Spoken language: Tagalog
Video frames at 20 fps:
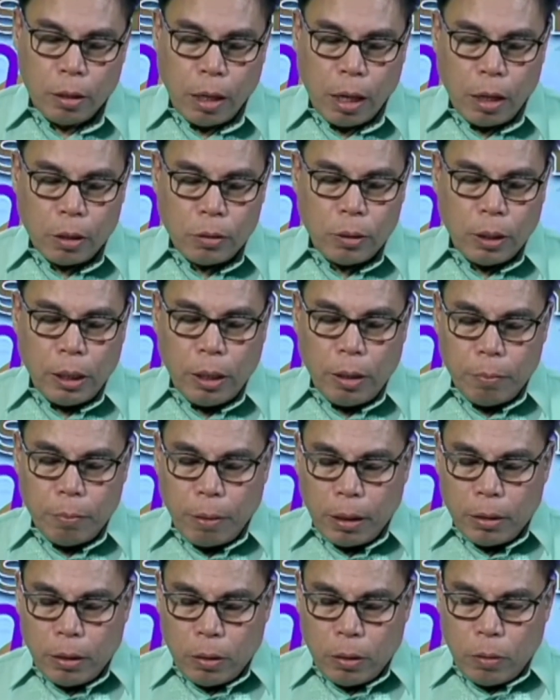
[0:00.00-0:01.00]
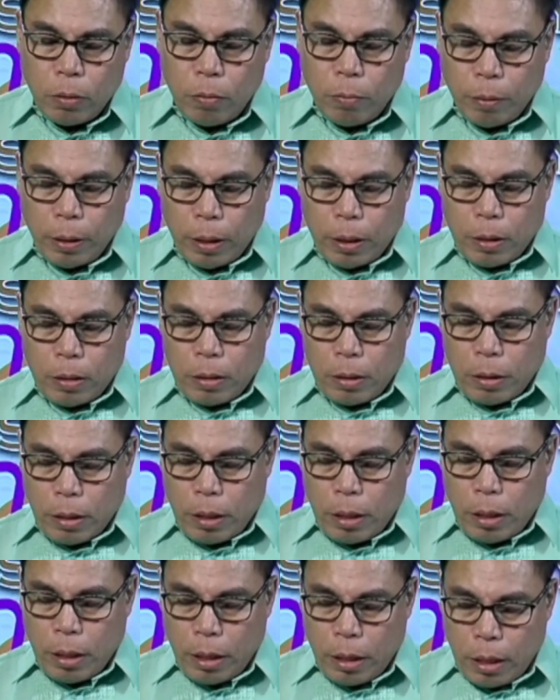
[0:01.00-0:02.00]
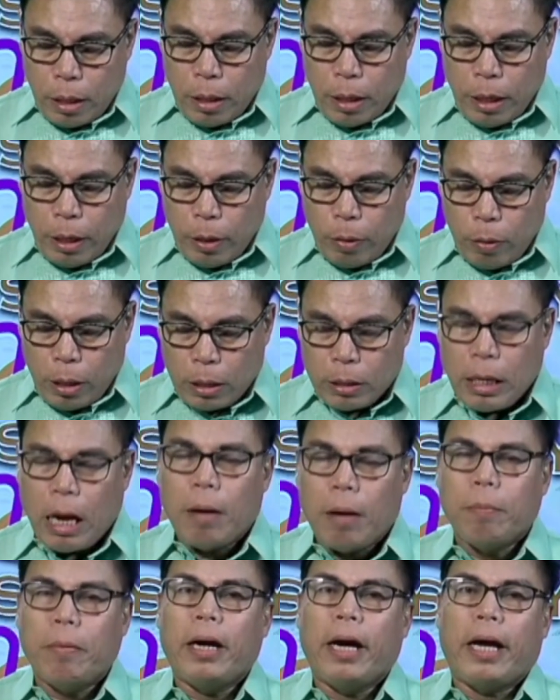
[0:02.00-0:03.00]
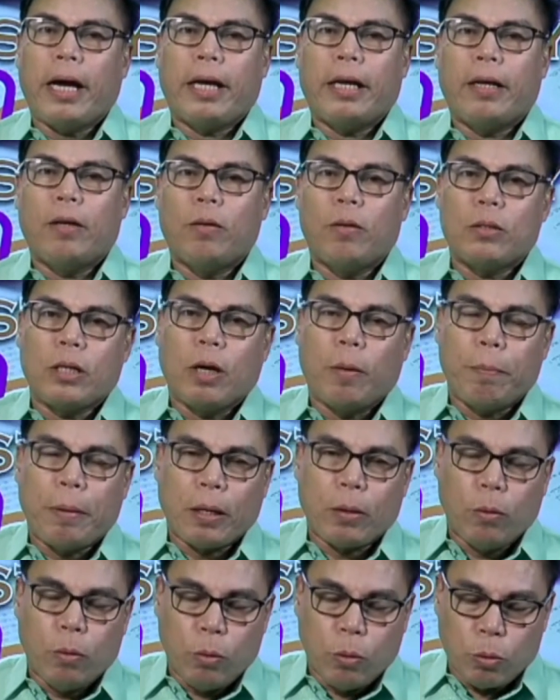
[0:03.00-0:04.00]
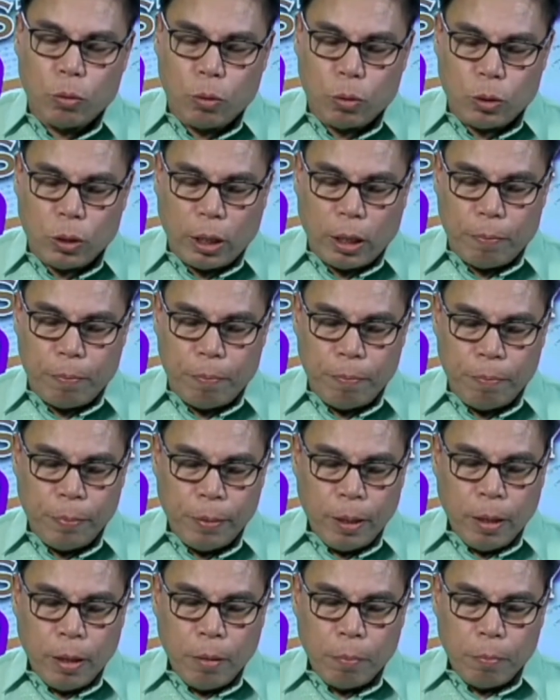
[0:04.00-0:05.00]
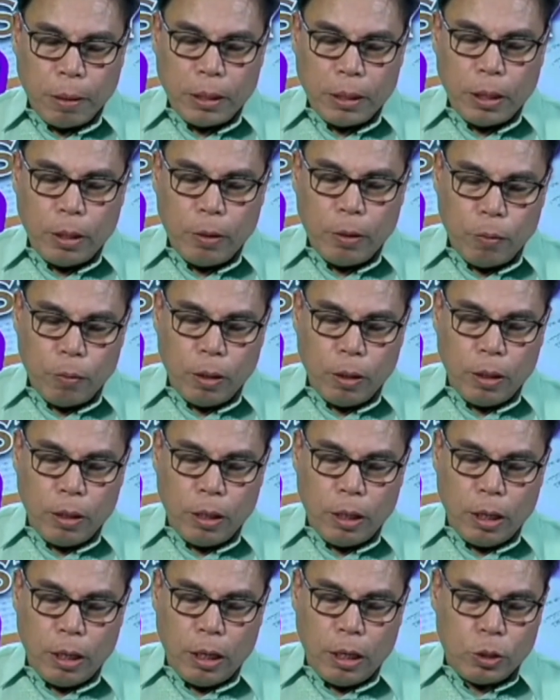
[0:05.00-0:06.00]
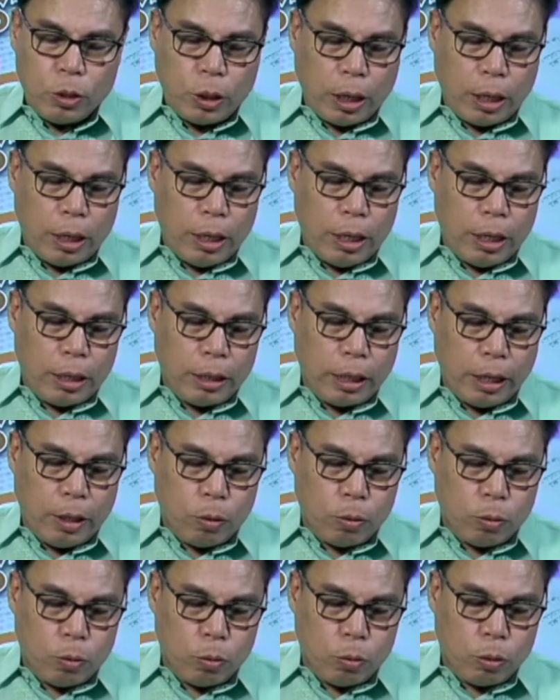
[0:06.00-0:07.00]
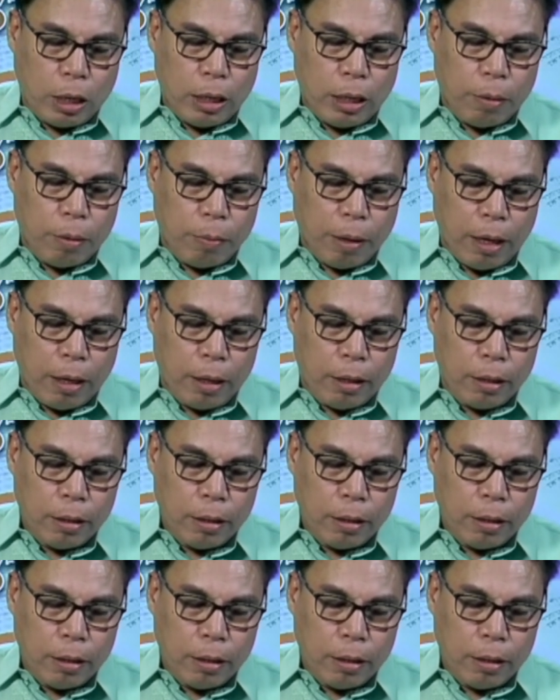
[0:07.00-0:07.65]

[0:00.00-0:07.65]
Actually, Brother Gomer, eh, in- kasama nga eh, doon sa pag-uutos eh. Pati yung hindi Israelita, inutusan, di ba?